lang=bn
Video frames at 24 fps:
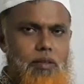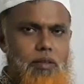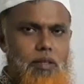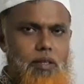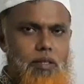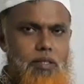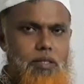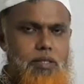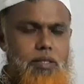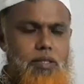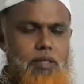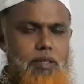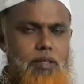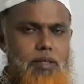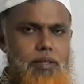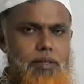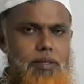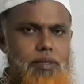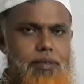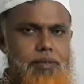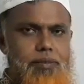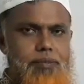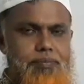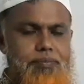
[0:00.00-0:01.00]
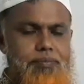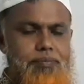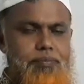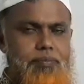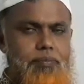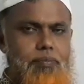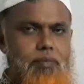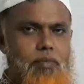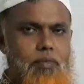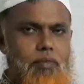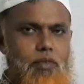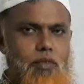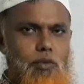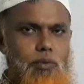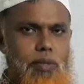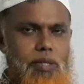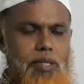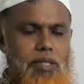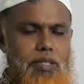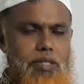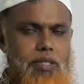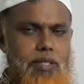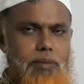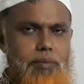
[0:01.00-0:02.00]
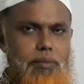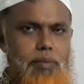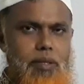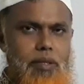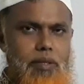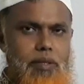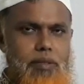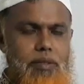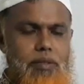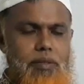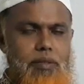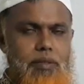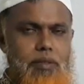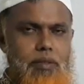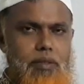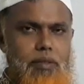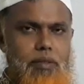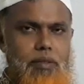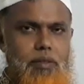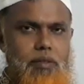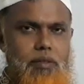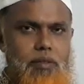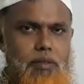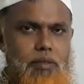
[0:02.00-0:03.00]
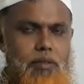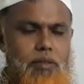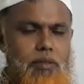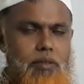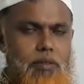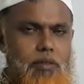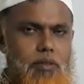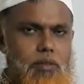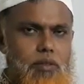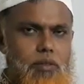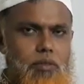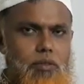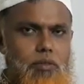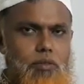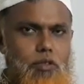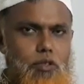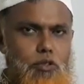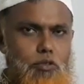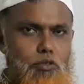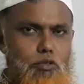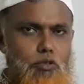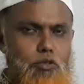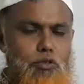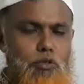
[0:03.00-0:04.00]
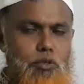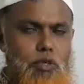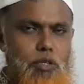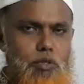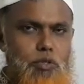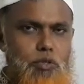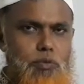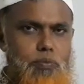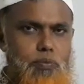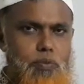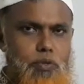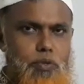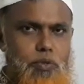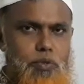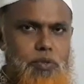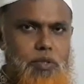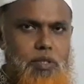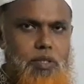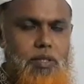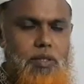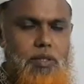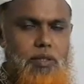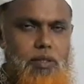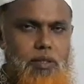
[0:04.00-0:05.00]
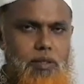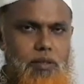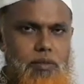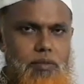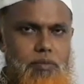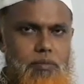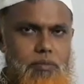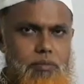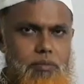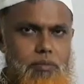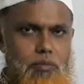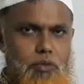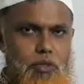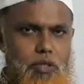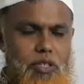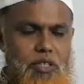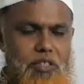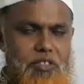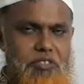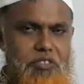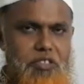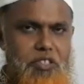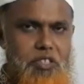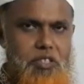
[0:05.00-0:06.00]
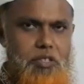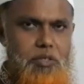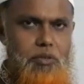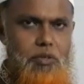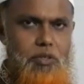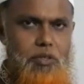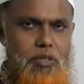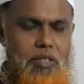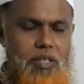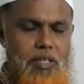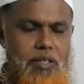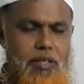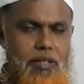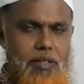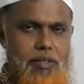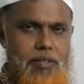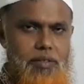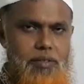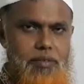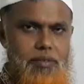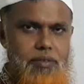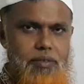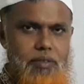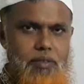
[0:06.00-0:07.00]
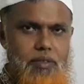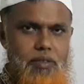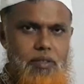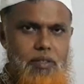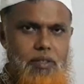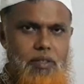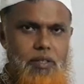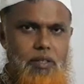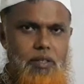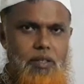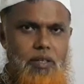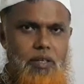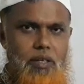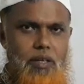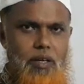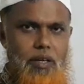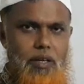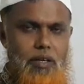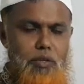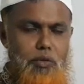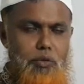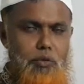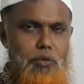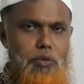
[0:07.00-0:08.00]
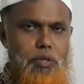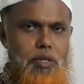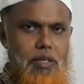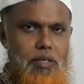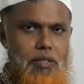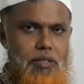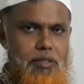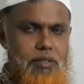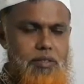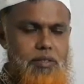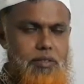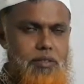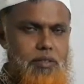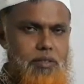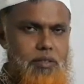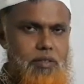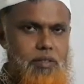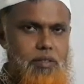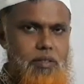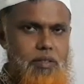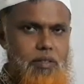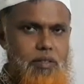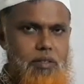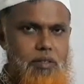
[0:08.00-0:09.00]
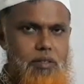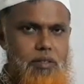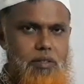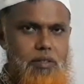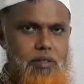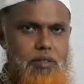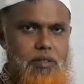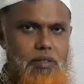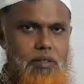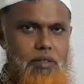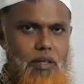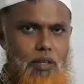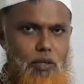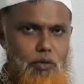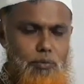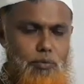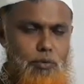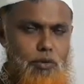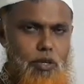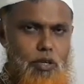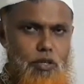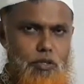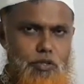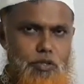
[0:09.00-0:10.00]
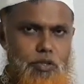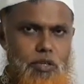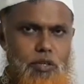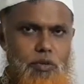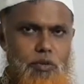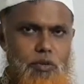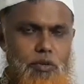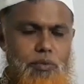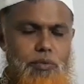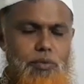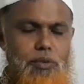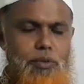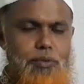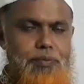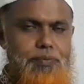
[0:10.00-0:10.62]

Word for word: আজকে তোমাদের সামনে তথ্য যোগাযোগ প্রযুক্তির বইয়ের তৃতীয় অধ্যায়ের এনকোডার এর উপর আলোচনা করব